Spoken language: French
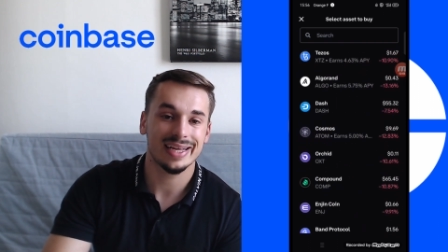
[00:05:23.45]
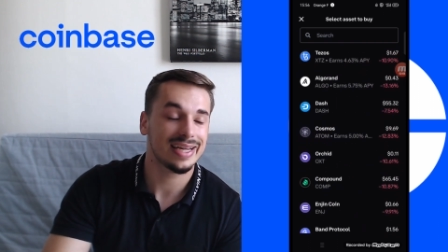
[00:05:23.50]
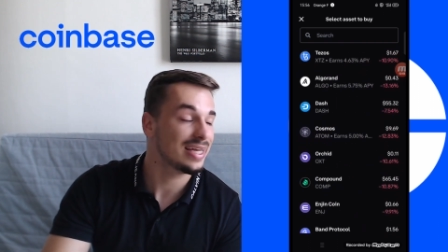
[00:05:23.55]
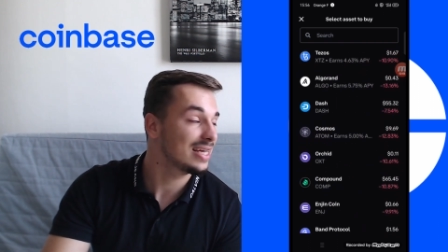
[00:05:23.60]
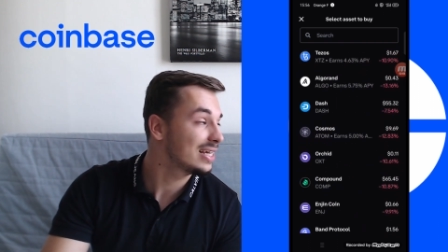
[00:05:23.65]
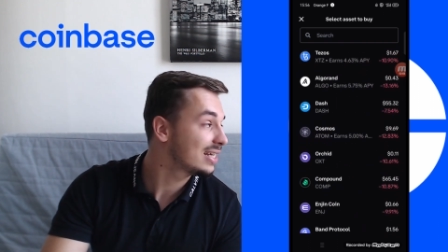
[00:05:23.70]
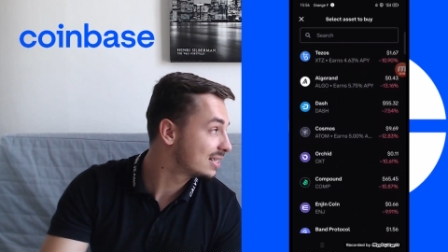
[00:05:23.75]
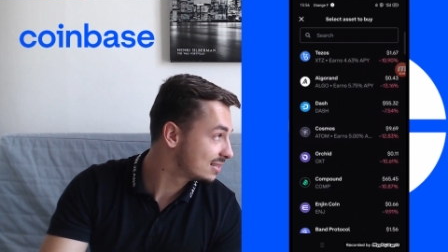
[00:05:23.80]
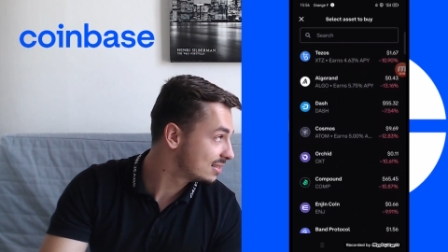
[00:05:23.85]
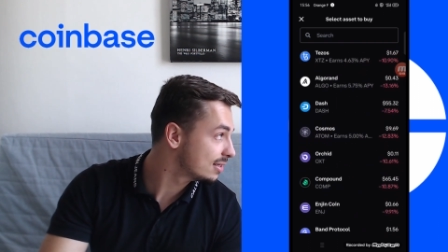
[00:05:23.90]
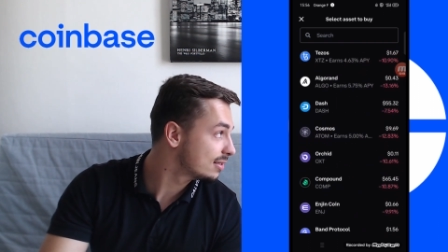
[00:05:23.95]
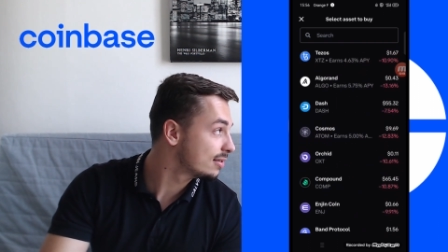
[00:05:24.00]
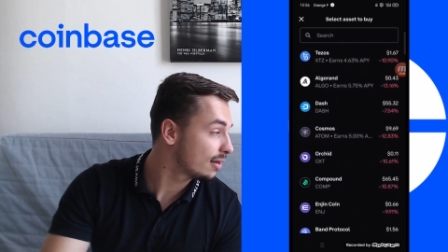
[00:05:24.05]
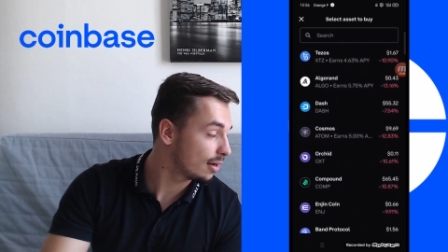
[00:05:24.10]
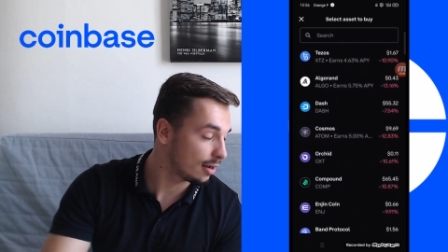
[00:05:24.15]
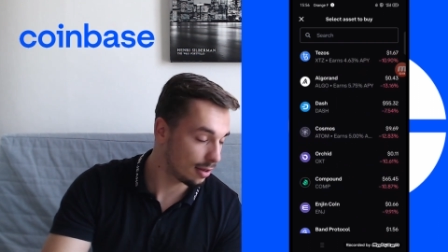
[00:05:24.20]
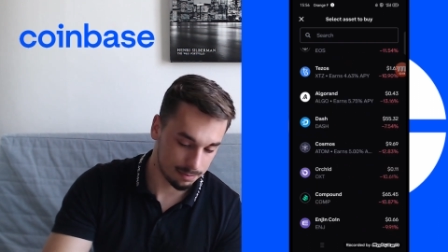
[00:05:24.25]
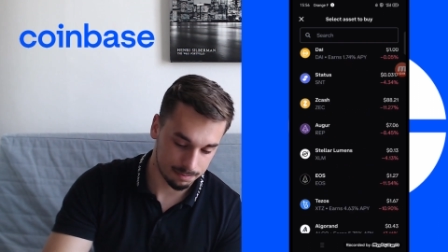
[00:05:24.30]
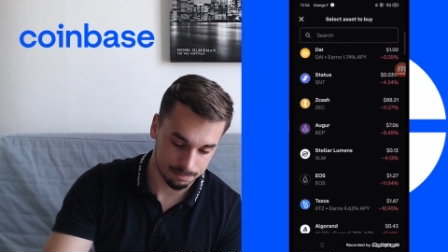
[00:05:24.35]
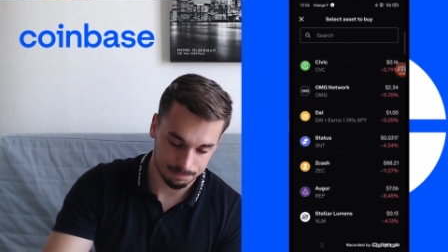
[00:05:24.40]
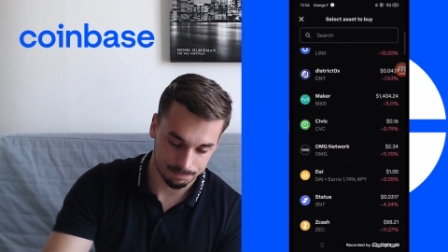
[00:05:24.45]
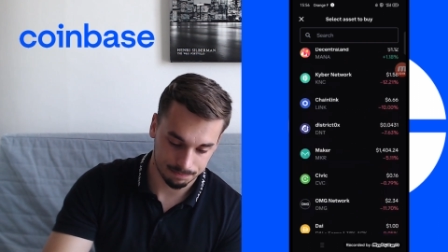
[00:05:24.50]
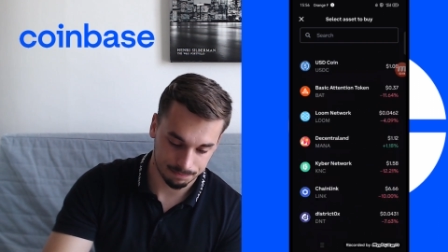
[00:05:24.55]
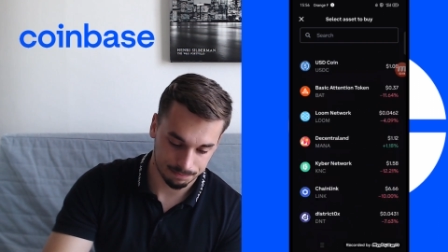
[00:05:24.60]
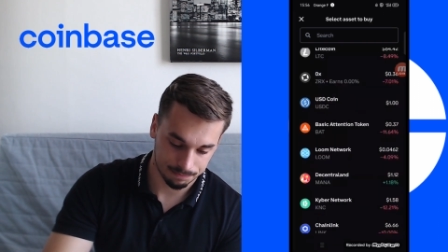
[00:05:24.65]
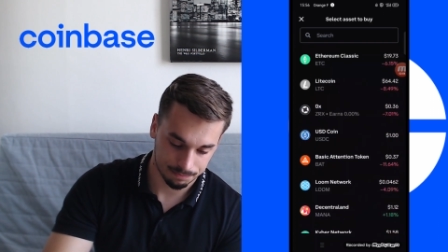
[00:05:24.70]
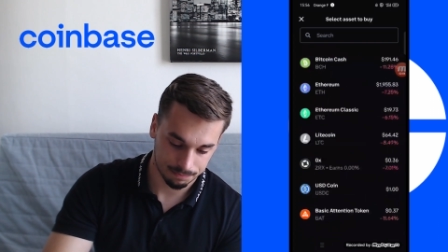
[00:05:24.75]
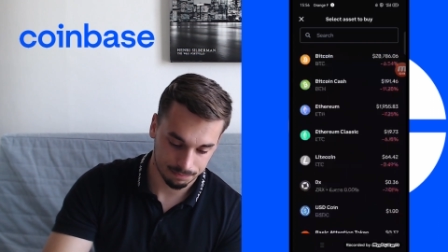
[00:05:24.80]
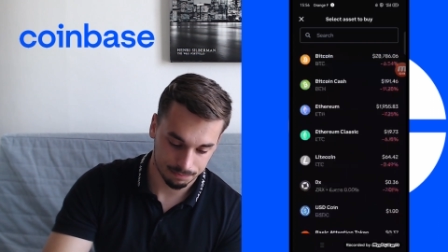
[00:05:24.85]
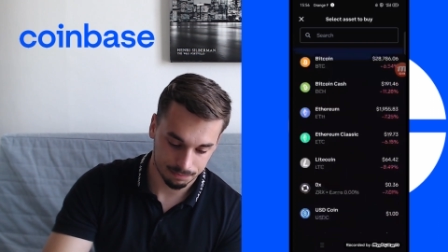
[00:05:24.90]
etc. Etc,
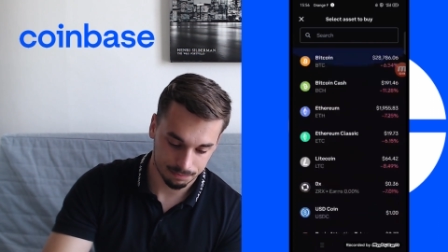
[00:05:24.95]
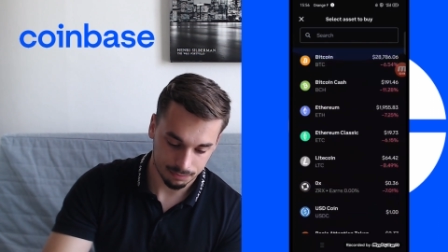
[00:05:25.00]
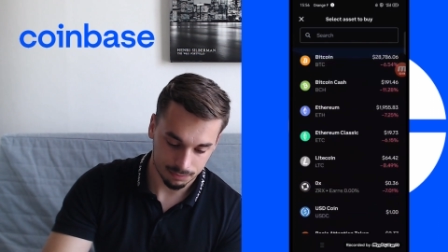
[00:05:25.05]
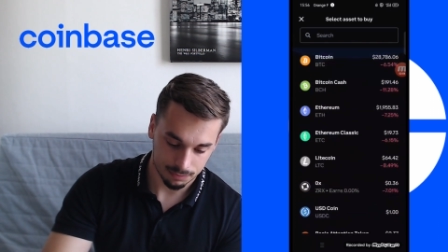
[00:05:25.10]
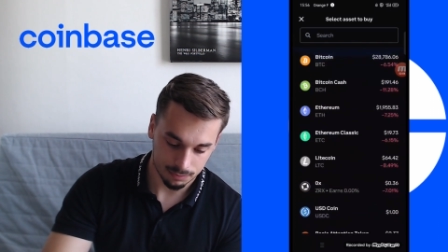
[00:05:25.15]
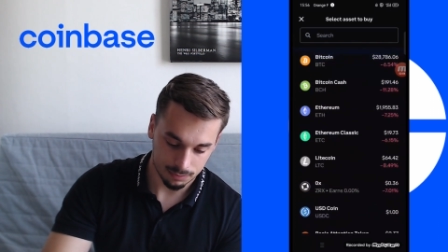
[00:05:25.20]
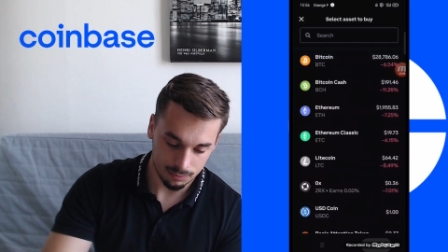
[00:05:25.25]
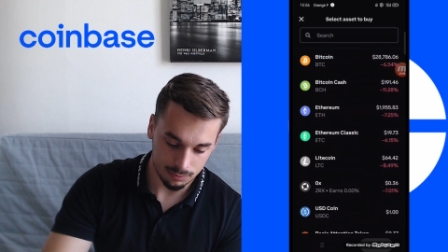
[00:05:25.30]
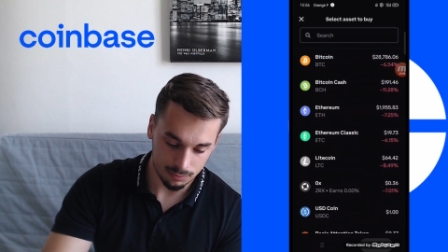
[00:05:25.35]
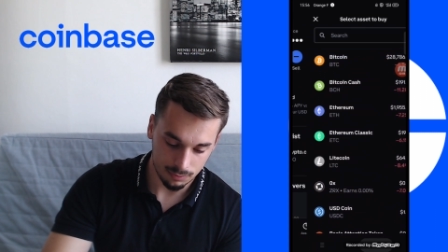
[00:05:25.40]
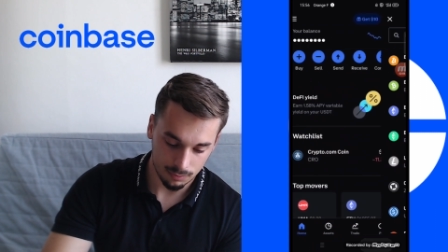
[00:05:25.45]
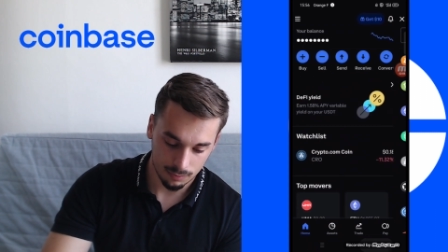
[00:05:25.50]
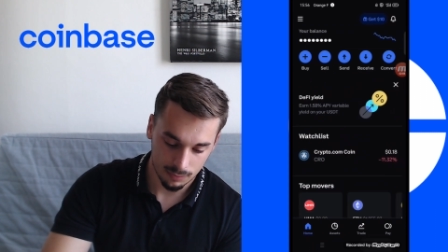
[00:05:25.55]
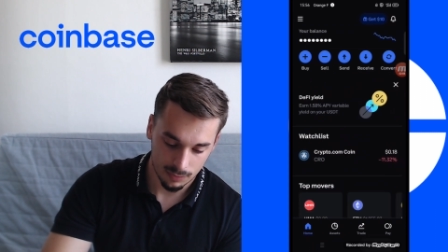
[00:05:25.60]
vraiment etc.